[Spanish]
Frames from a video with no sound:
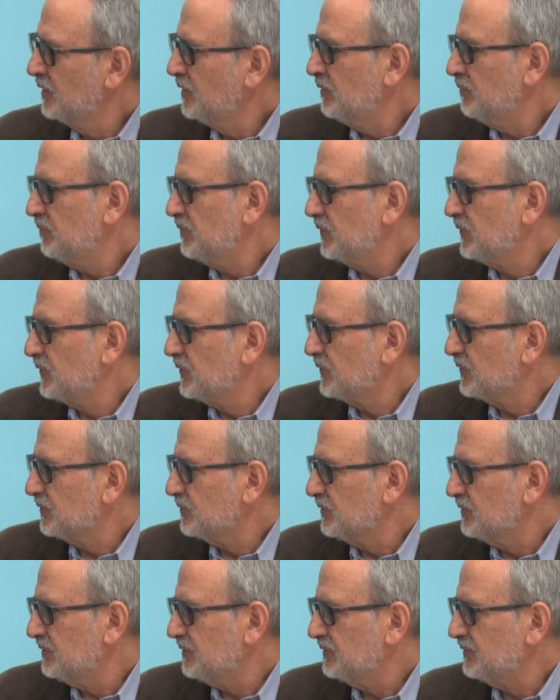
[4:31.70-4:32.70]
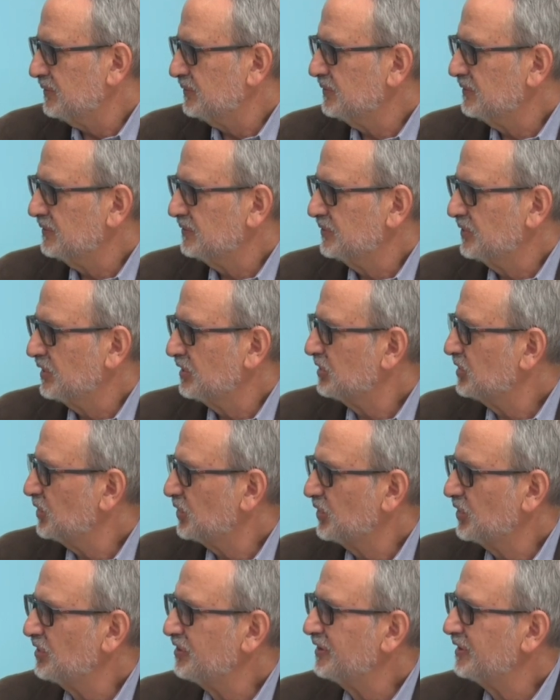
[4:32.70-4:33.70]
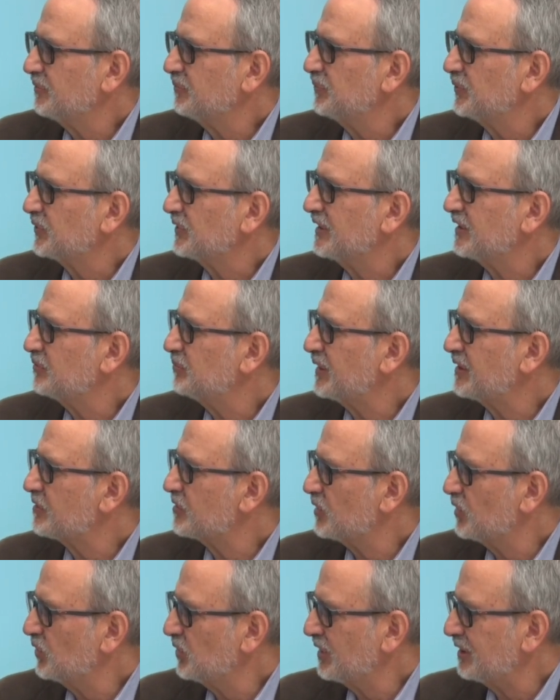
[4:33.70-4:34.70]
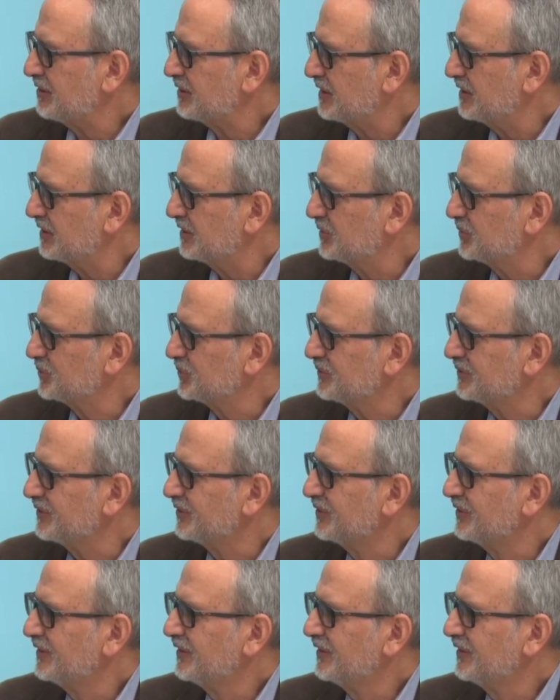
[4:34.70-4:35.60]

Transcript: por, ustedes conocen por Germán Rodas, que es un,